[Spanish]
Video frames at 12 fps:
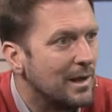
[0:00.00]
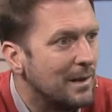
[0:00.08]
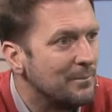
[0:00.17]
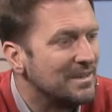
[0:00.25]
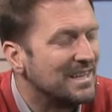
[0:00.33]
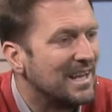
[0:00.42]
de
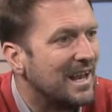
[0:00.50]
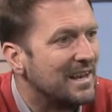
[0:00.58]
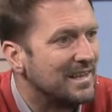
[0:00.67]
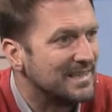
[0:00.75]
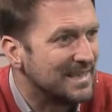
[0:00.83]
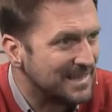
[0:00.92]
la mesa la
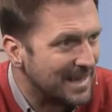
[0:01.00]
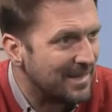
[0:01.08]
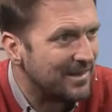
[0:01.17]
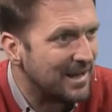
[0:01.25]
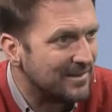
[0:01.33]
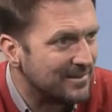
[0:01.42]
necesidad
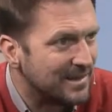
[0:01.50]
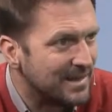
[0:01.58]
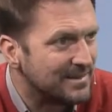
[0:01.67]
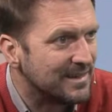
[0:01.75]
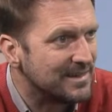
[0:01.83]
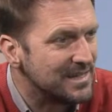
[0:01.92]
de las
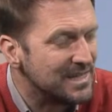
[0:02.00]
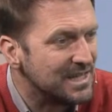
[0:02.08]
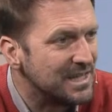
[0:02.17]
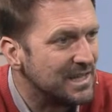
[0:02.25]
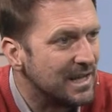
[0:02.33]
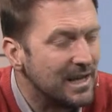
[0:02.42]
cerezas en
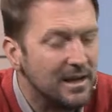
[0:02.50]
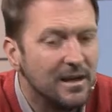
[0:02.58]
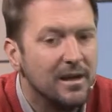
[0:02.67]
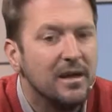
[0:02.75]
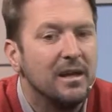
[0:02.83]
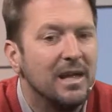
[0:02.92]
China
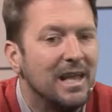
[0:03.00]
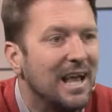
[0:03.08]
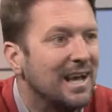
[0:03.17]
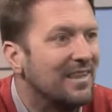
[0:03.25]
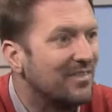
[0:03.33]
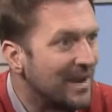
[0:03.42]
y
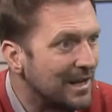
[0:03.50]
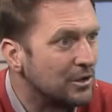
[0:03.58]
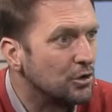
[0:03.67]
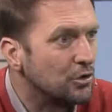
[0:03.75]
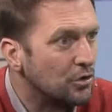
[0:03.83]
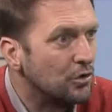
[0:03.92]
la que
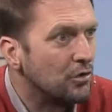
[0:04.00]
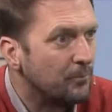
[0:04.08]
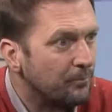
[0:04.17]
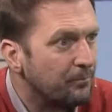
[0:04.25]
traccionó